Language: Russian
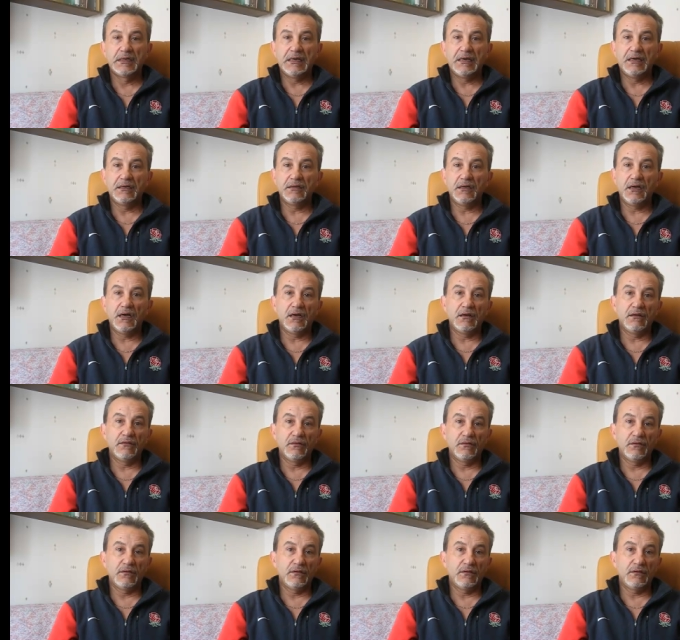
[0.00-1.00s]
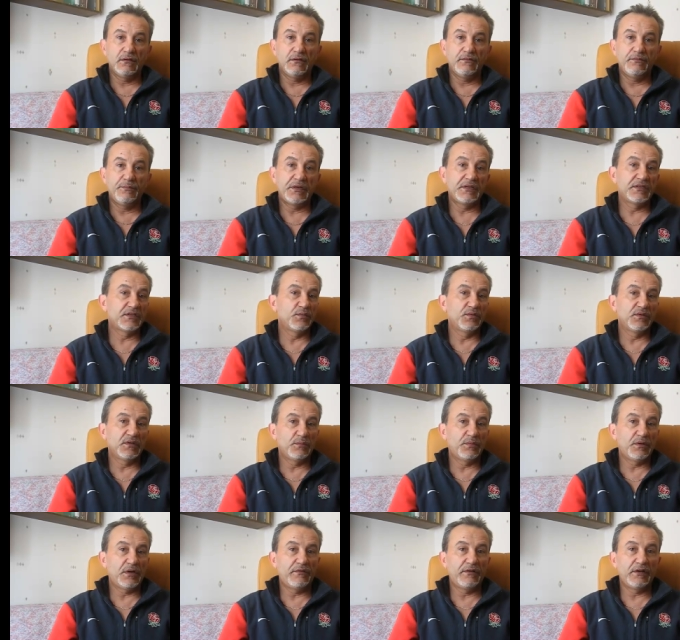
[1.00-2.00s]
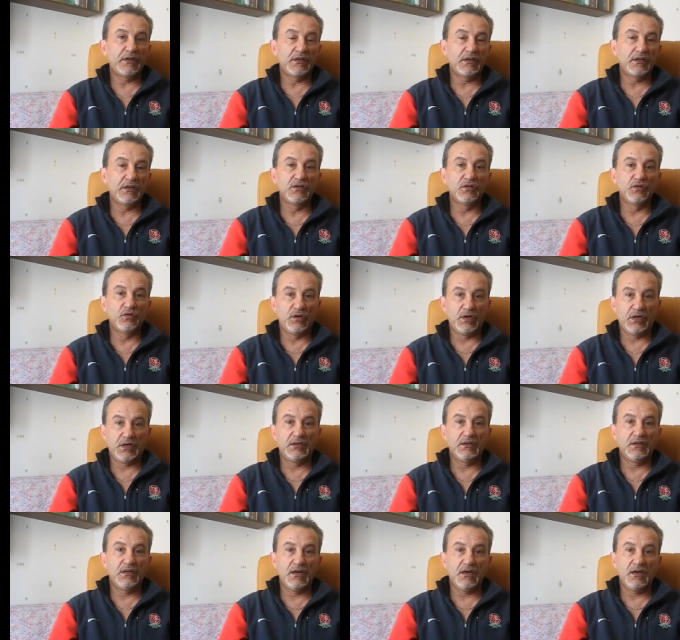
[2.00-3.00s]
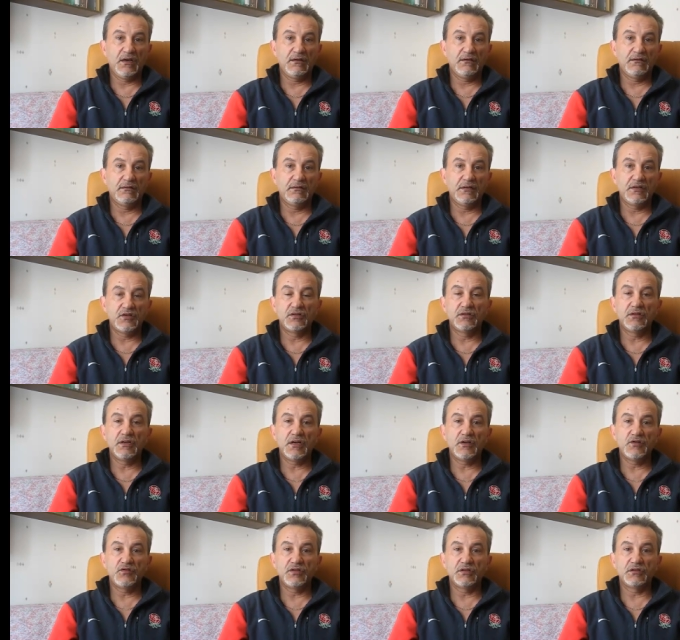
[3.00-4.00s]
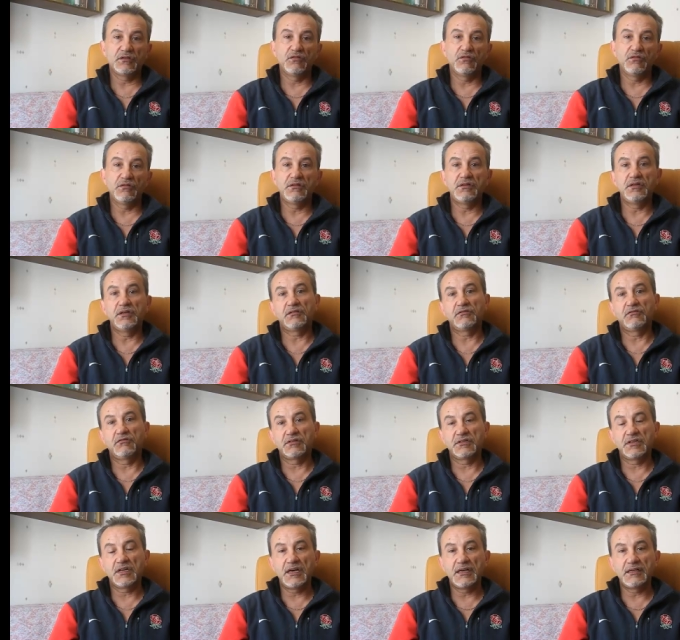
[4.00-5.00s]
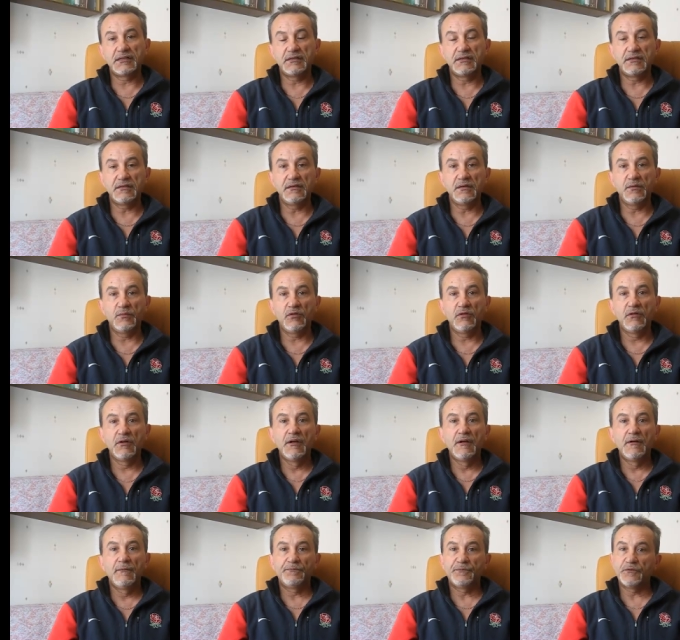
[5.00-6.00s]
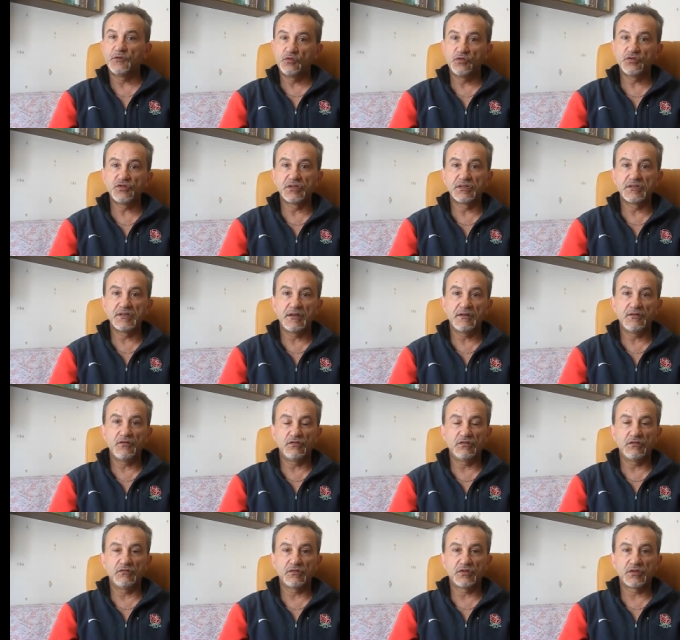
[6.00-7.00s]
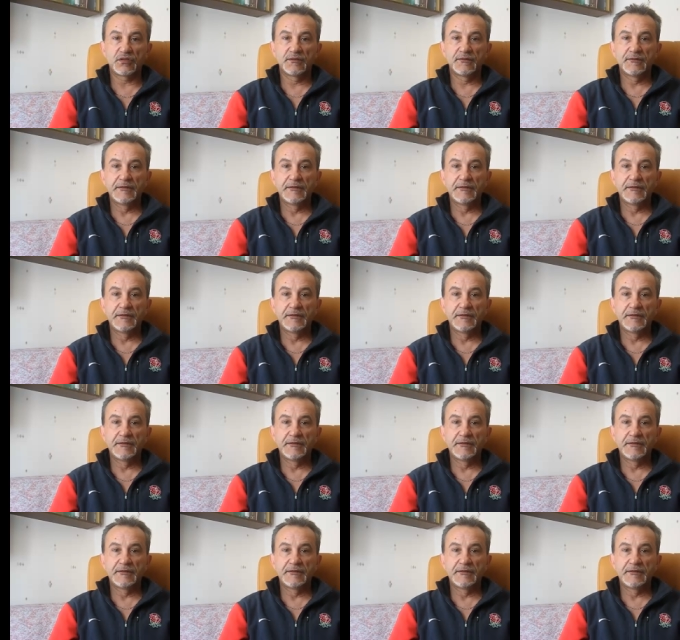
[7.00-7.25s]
Она, э, в принципе, направлена не только на начинающих, но и тех, кто знает систему, но хочет знать ее лучше.